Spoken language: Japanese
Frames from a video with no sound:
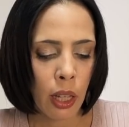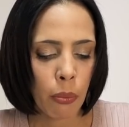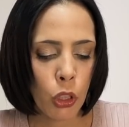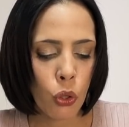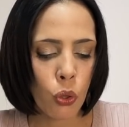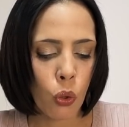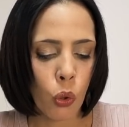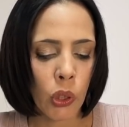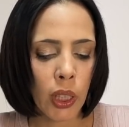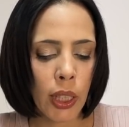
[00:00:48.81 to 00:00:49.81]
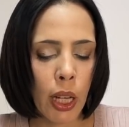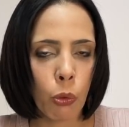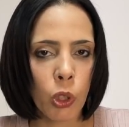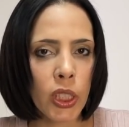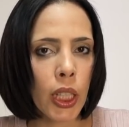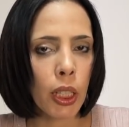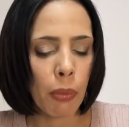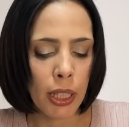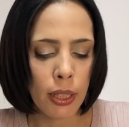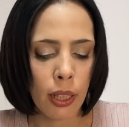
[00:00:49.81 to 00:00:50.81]
まあ、中国を非難をしてき
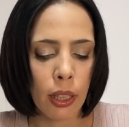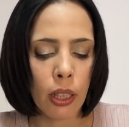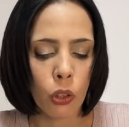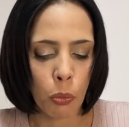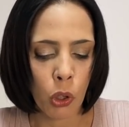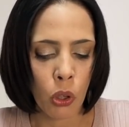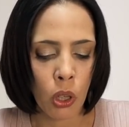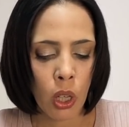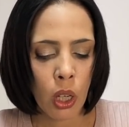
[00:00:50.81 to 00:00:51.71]
ましたけれども、